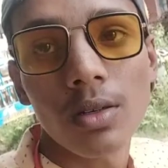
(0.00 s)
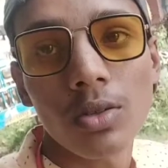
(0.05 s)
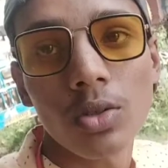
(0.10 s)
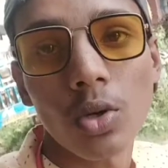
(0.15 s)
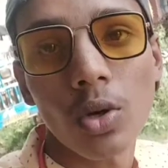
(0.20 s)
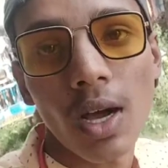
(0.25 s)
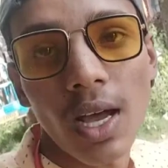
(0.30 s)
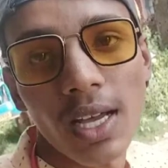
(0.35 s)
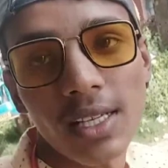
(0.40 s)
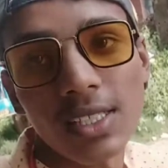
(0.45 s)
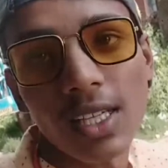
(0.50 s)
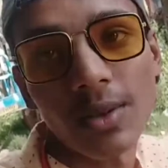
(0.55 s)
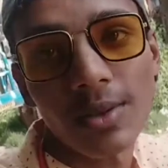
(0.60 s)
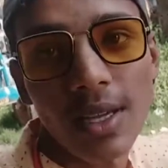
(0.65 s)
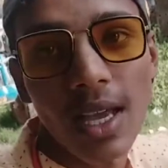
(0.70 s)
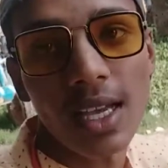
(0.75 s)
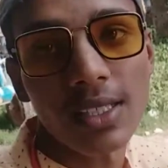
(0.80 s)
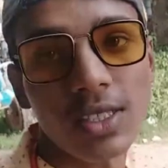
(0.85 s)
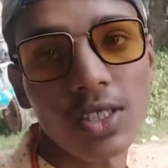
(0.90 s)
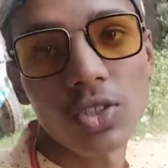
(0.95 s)
तो गाय जब
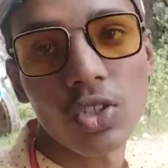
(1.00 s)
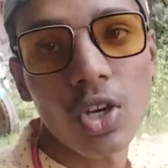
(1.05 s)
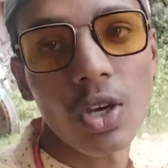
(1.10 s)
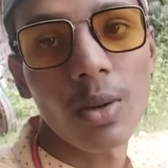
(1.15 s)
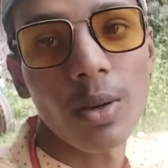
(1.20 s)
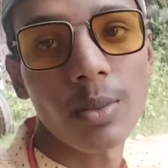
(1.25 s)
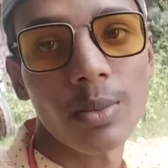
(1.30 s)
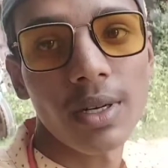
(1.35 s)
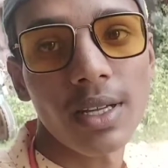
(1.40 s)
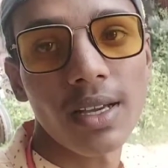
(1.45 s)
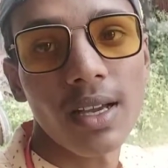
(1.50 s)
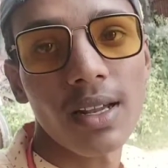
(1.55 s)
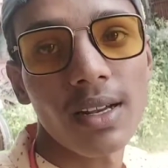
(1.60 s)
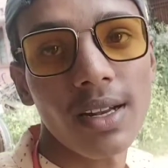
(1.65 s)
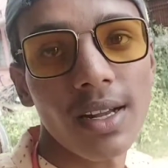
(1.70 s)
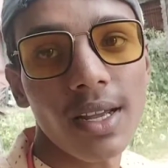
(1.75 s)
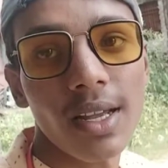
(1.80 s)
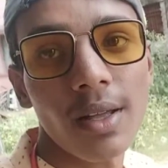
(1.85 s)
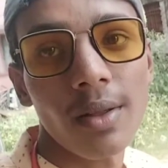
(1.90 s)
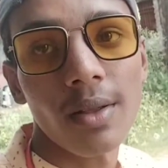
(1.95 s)
यहाँ से जो हम निकल
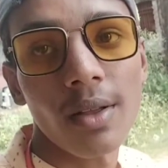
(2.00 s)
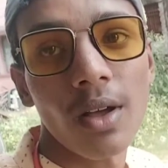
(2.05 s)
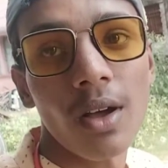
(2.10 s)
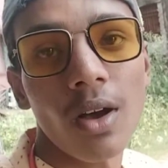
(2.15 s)
रहे हैं